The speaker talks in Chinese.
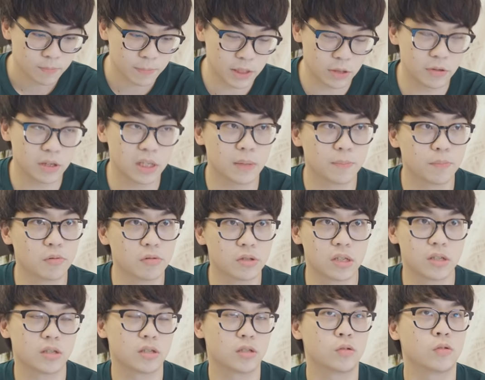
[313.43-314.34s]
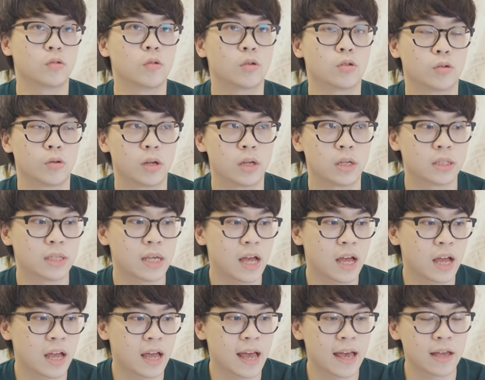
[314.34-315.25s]
每周一的补给食物，我除了
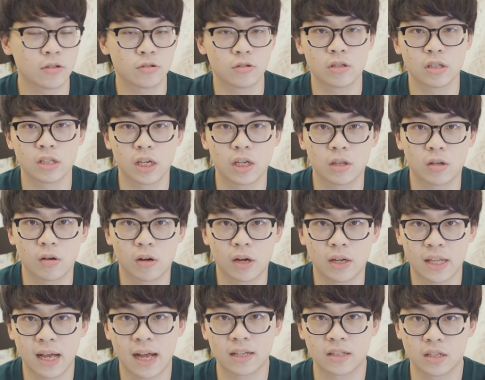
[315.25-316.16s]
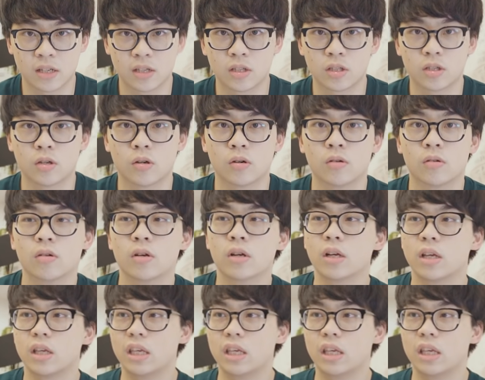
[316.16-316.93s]
在 I G 限动跟大家征求